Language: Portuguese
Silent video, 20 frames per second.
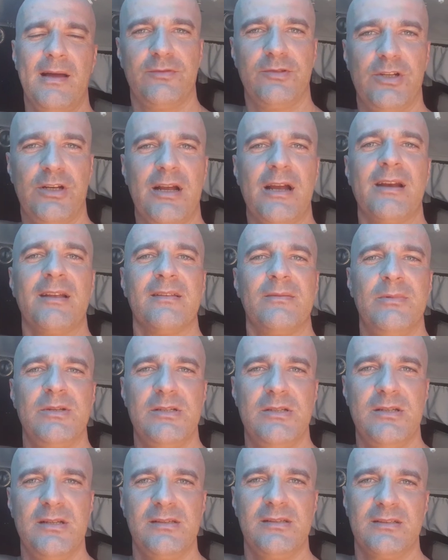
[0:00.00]
tirar as
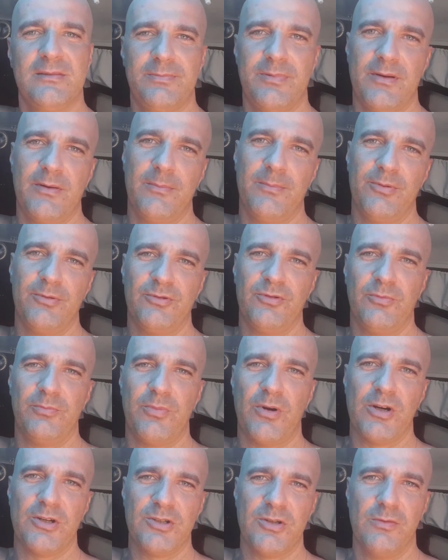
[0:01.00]
medidas para o
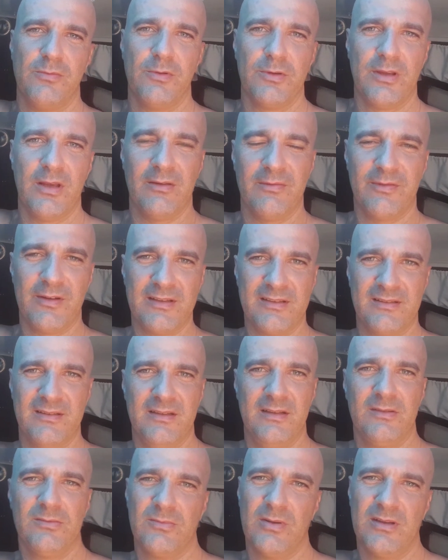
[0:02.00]
suporte que eu vou ter que
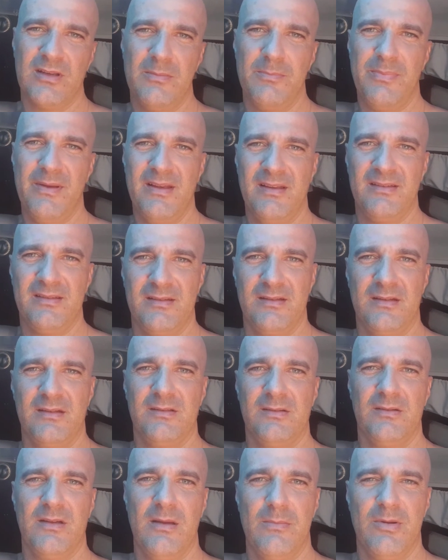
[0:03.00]
fazer. Eu tô aqui
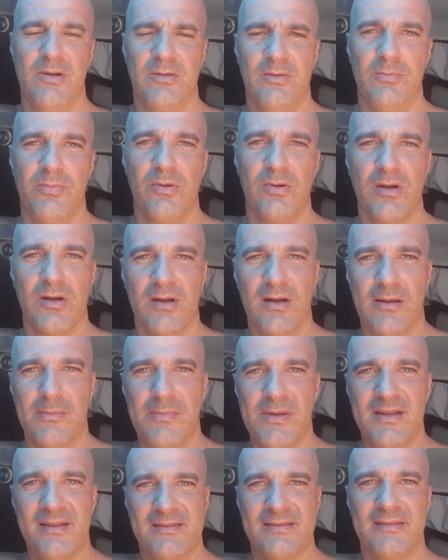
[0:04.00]
pensando, quebrando um pouco a
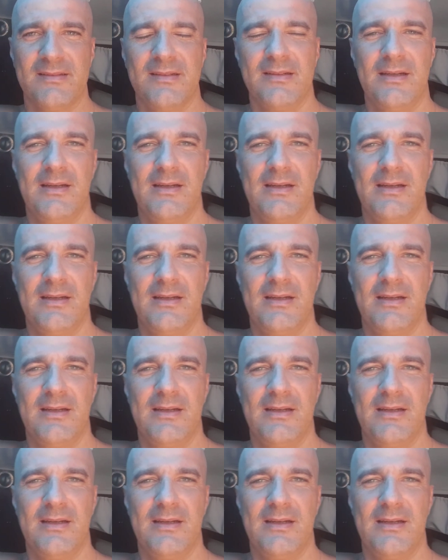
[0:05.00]
cabeça,